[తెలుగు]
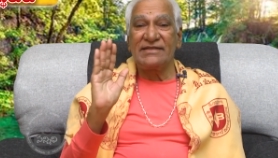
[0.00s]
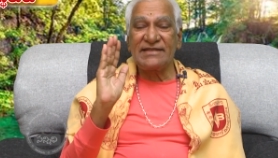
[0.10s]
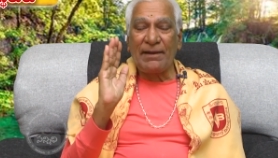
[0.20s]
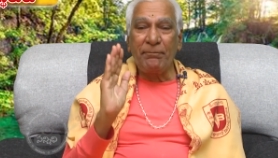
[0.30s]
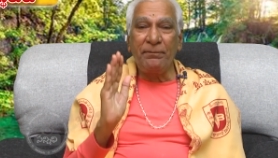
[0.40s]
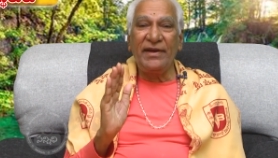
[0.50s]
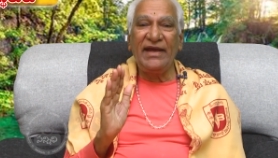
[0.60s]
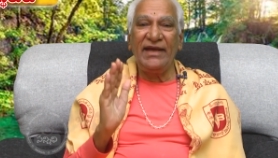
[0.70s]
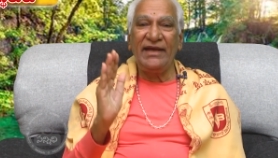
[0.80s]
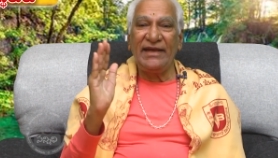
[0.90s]

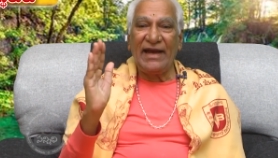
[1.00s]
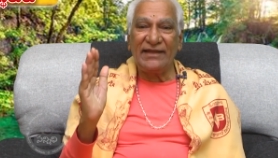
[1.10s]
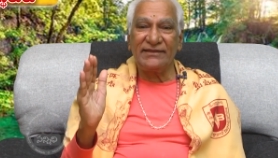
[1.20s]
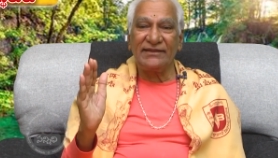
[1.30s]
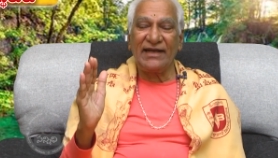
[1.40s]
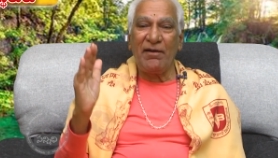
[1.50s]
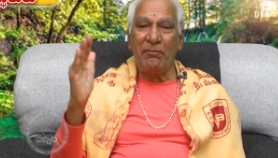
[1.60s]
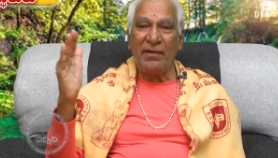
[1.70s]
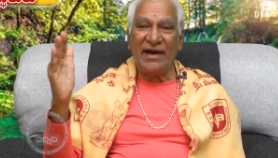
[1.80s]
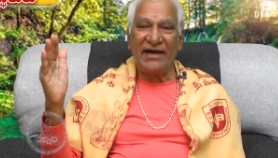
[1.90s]
సబ్కీ యాత్ర
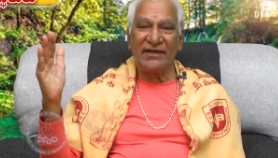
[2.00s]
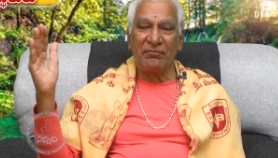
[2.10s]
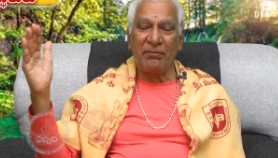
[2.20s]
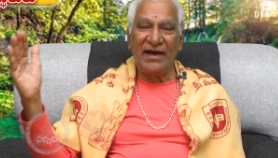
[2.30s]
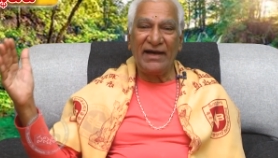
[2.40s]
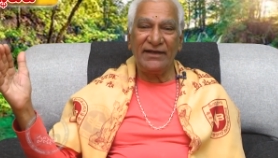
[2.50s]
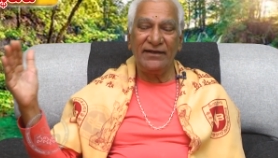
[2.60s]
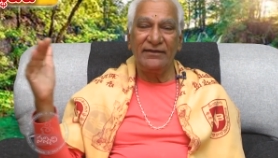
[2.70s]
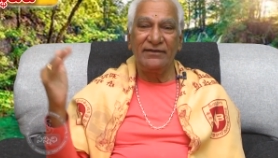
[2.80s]
బార్ బార్